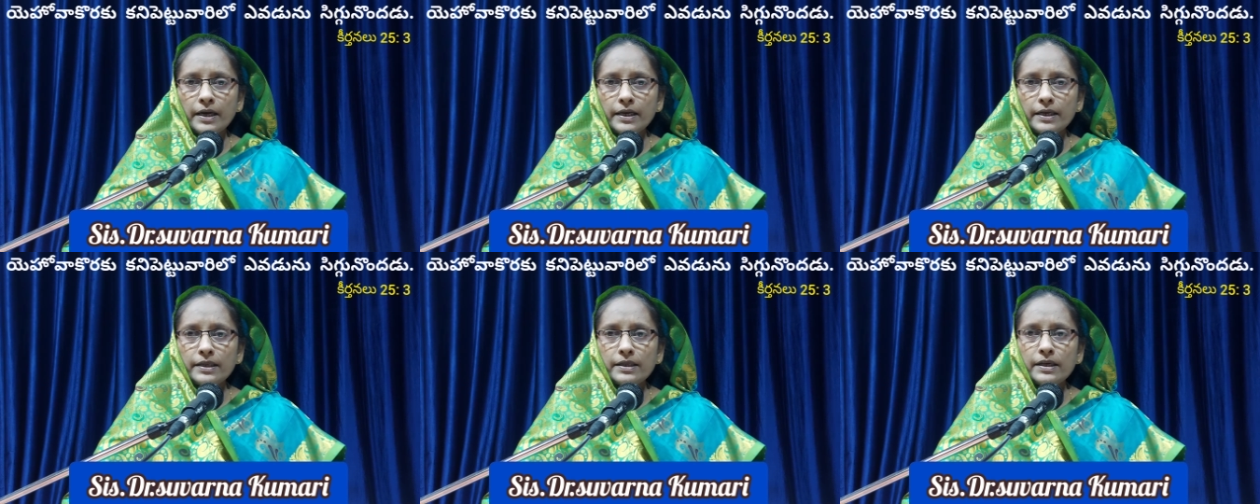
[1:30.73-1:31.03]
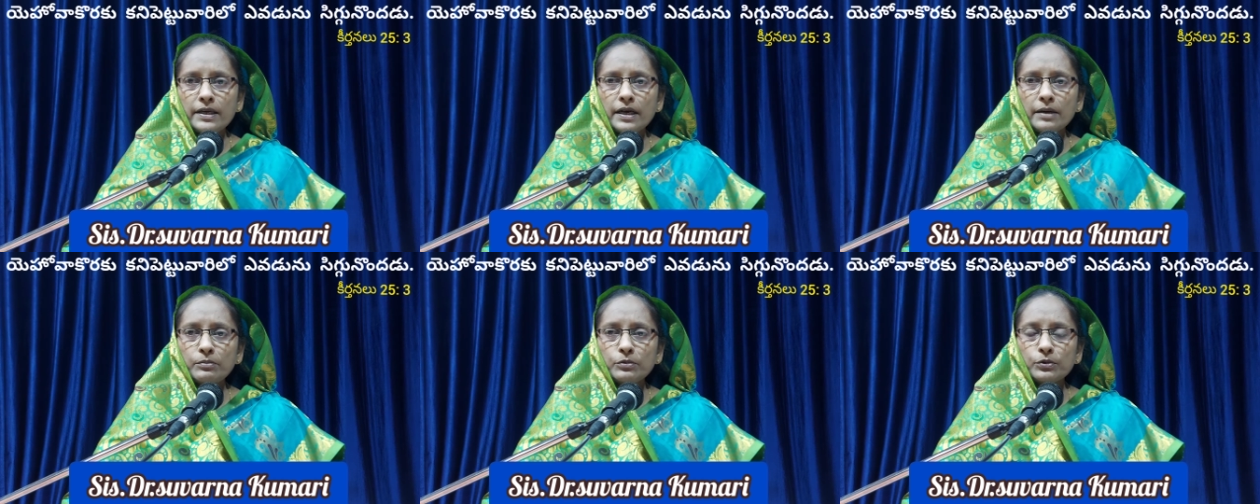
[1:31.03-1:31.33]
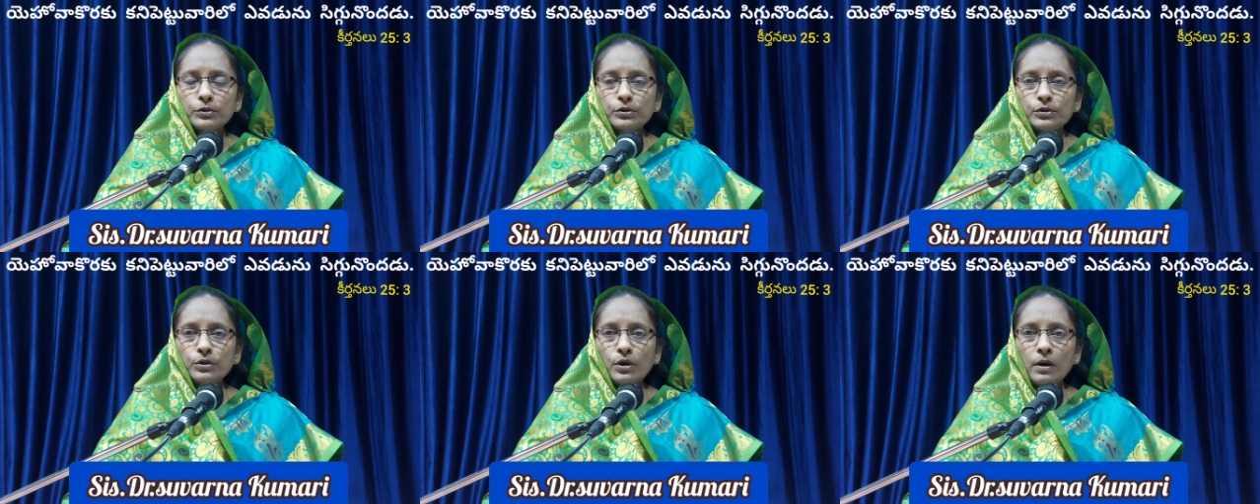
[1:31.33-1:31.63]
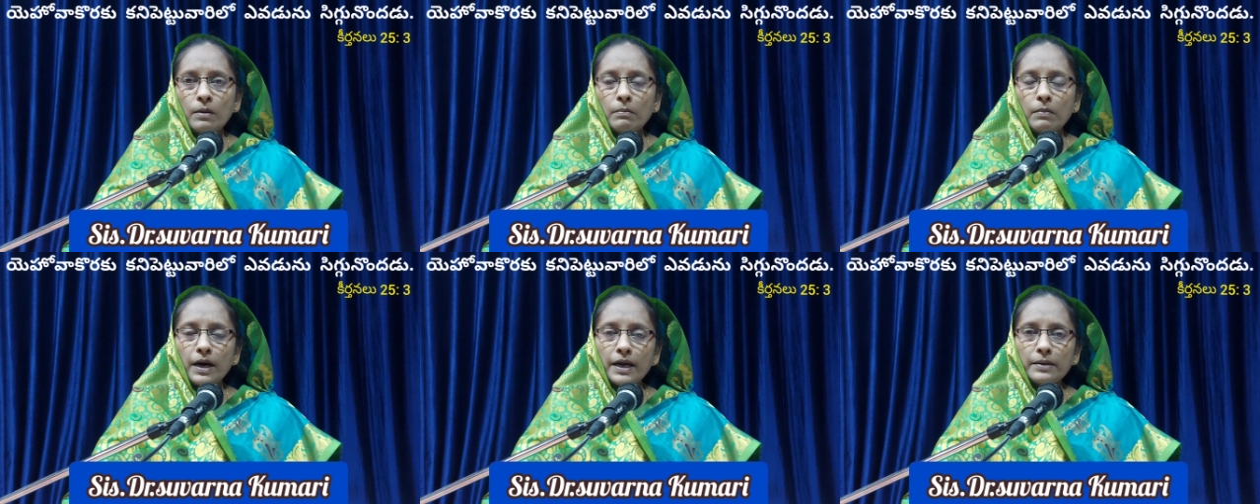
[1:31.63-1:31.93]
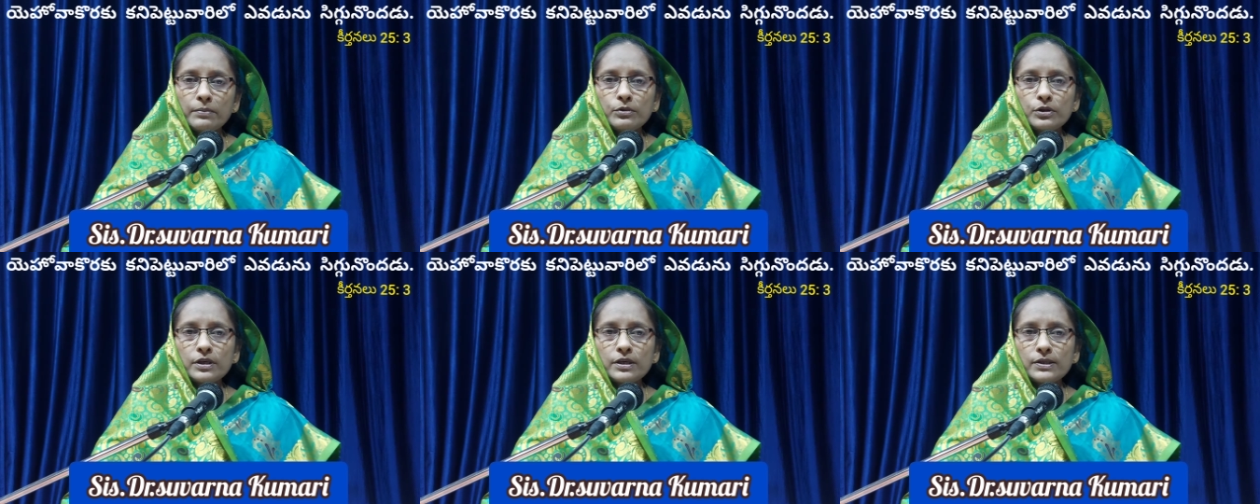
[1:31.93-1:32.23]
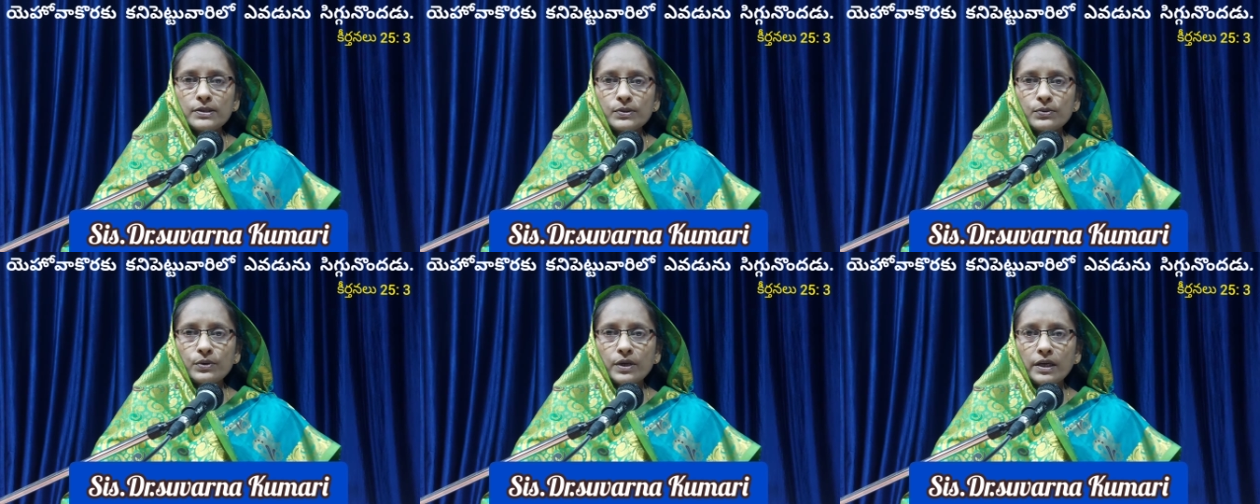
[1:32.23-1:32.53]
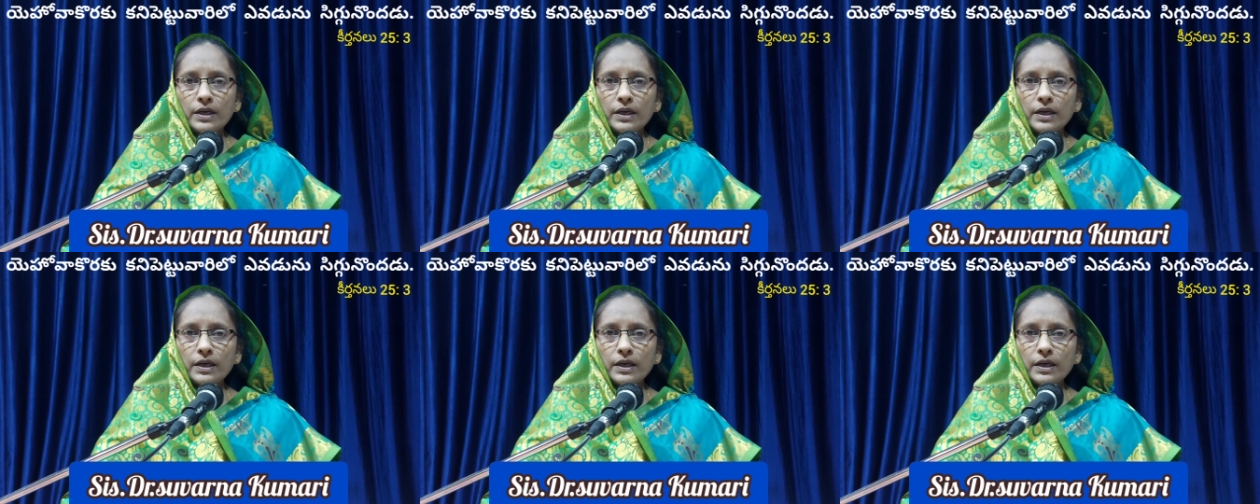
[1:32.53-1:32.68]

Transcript: ఈ దినము మనము తీసుకునే